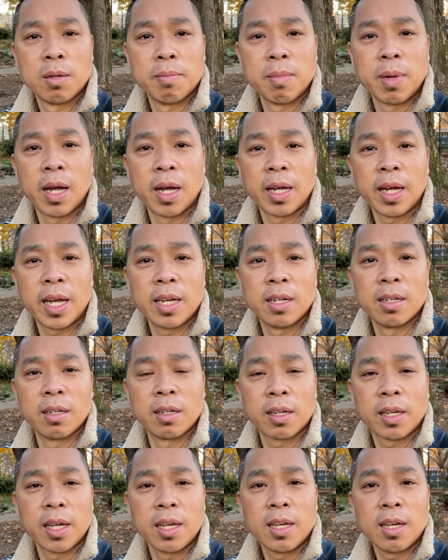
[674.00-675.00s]
mà ngay
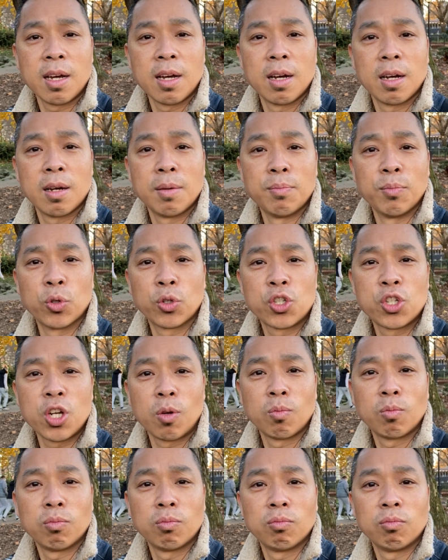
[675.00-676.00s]
ở cái uh, một
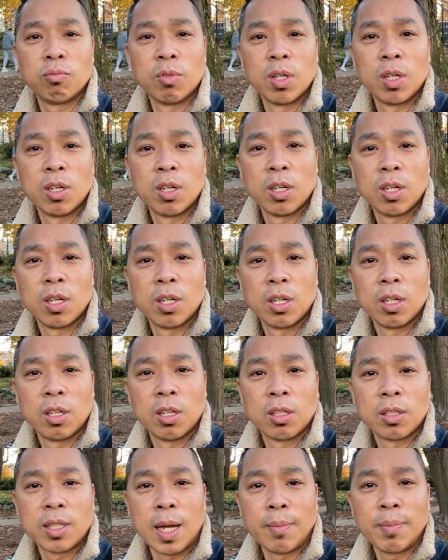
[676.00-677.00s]
trong
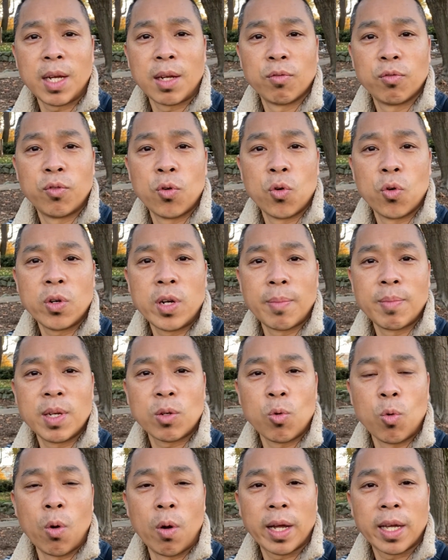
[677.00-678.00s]
tám thành phố đẹp
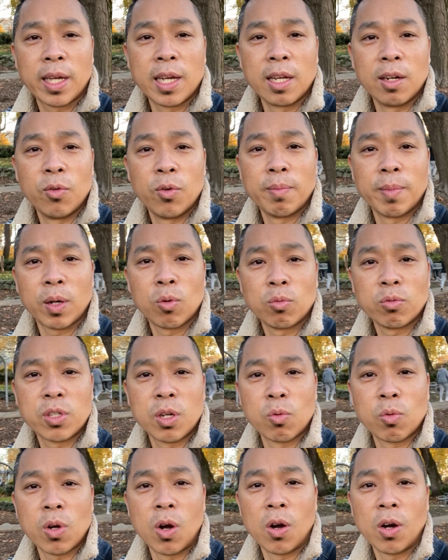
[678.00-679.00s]
nhất của Hoa Kỳ luôn và cũng
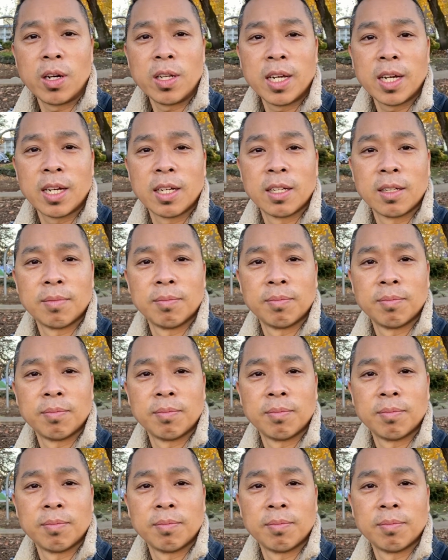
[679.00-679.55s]
giàu có nha